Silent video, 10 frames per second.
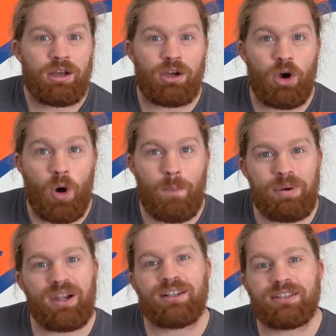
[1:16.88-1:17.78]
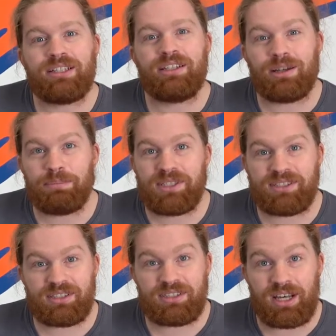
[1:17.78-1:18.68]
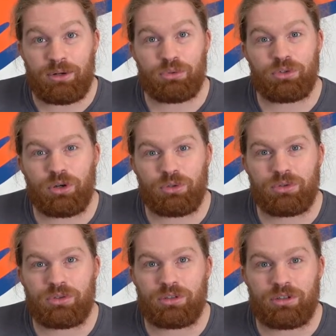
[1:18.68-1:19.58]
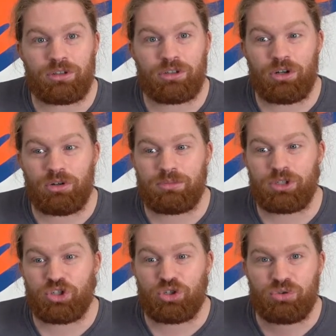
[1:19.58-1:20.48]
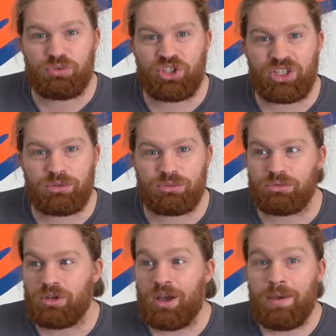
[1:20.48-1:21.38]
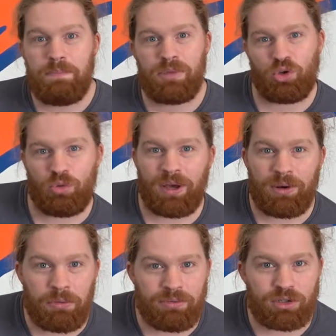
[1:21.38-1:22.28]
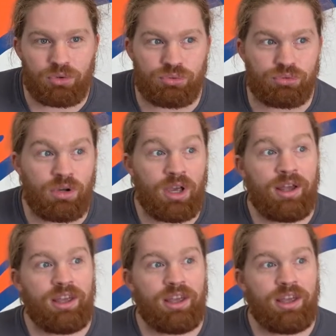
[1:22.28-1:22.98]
euh, en plein délire mystique à longueur de temps, en mode je suis Jésus, mais je suis pas convaincu,